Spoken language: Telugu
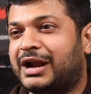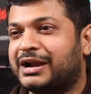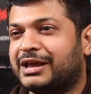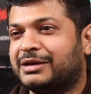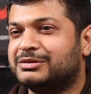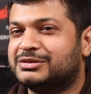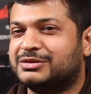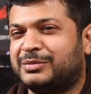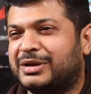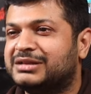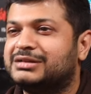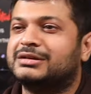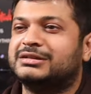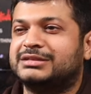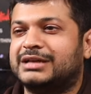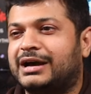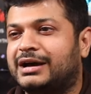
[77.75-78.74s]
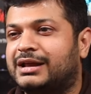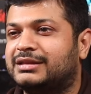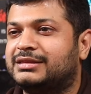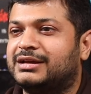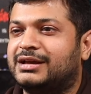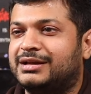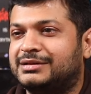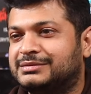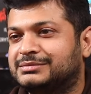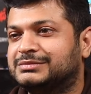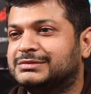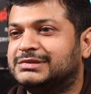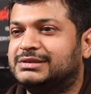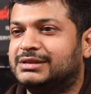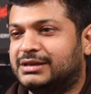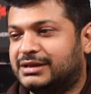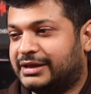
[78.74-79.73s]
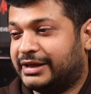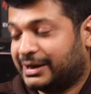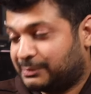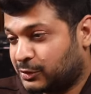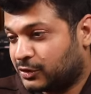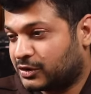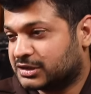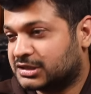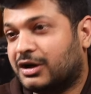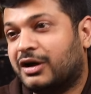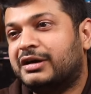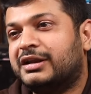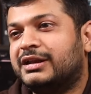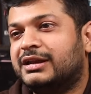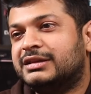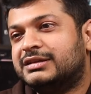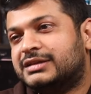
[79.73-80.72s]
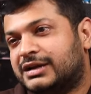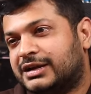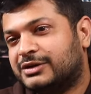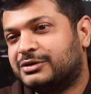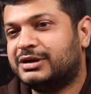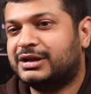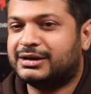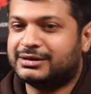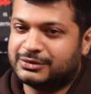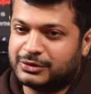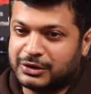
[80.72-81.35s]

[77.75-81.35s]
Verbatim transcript: ఆ టైమ్స్ మనకి జాగ్రత్తగా రేపు ఒక సాంగ్ రిలీజ్ అంటే కూడా